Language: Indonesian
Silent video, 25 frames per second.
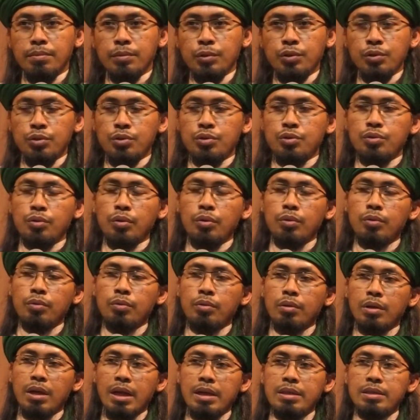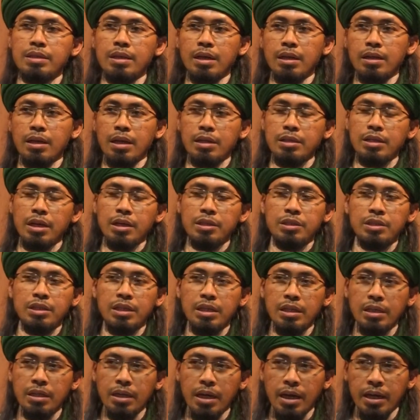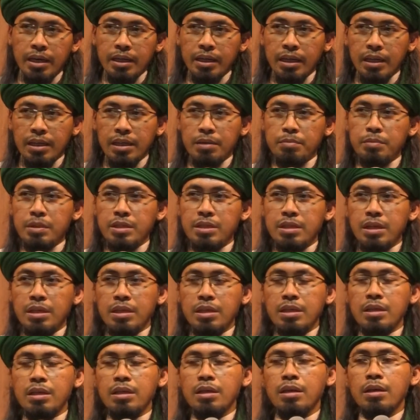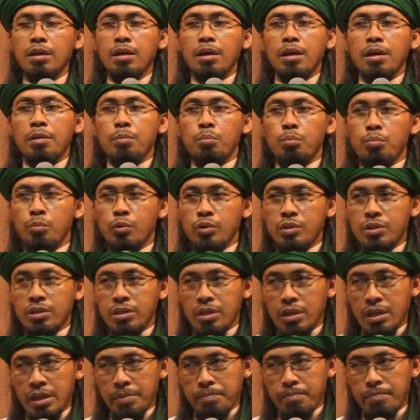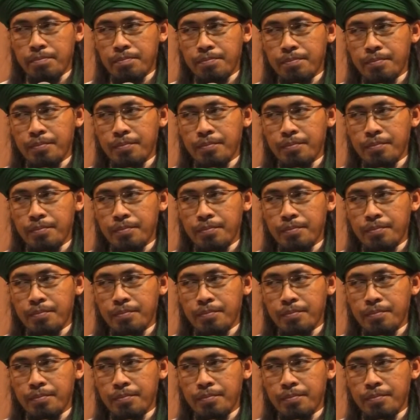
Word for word: justru Raja Najasyi akhirnya menjadi Muslim.